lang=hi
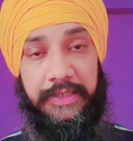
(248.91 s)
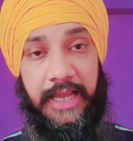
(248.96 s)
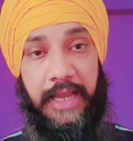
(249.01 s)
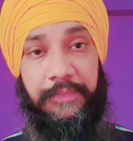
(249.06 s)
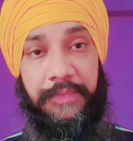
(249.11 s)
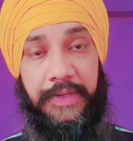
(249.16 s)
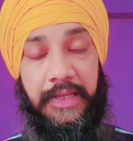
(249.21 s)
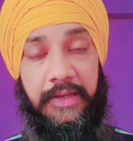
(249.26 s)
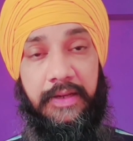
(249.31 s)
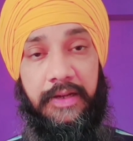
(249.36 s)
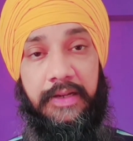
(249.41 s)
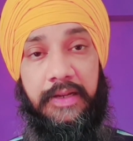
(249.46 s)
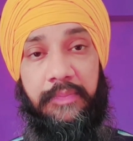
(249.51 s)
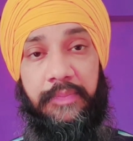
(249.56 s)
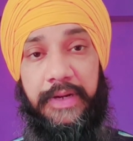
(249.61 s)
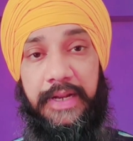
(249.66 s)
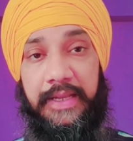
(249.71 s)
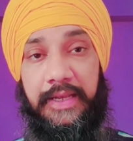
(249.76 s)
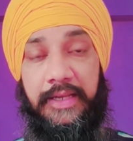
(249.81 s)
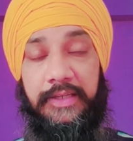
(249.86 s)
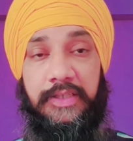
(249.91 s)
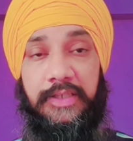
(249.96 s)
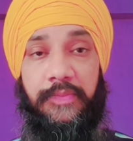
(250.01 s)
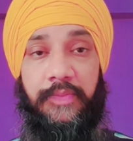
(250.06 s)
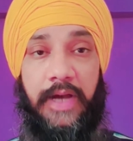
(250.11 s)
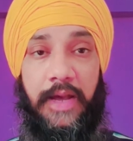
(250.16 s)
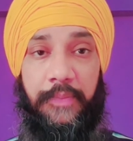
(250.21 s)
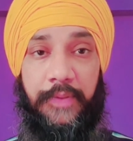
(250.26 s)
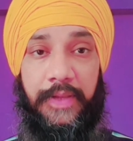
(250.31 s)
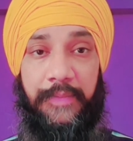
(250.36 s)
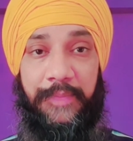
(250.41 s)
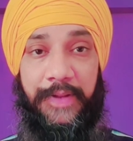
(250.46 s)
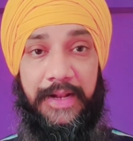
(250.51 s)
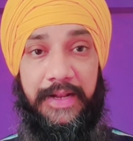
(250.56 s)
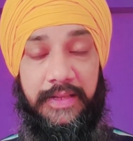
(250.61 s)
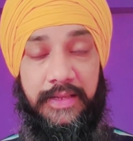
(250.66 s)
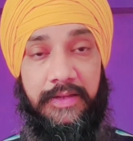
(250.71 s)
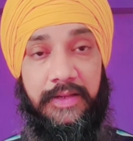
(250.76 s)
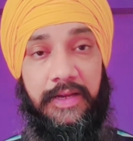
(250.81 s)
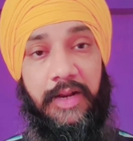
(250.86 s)
टाइम नहीं करने पड़ेंगे जब आपके
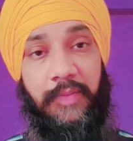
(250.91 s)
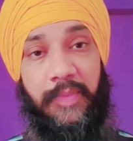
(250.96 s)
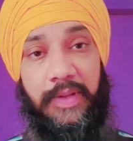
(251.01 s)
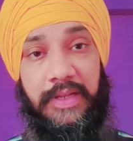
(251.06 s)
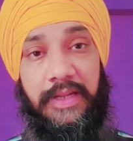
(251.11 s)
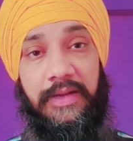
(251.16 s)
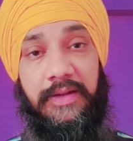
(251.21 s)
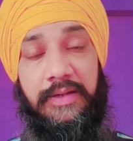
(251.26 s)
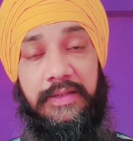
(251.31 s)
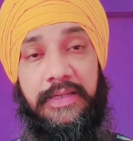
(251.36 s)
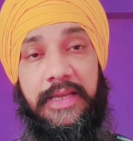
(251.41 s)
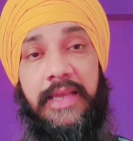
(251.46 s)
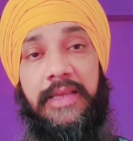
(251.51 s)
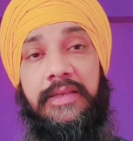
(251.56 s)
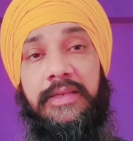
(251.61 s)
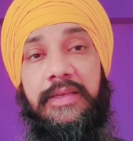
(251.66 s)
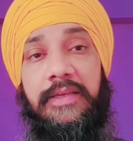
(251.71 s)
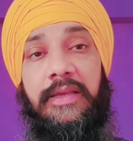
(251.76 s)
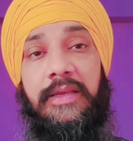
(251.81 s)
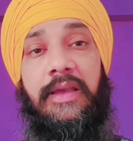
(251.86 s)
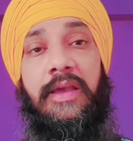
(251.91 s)
पेट की गर्मी निकल जाएगी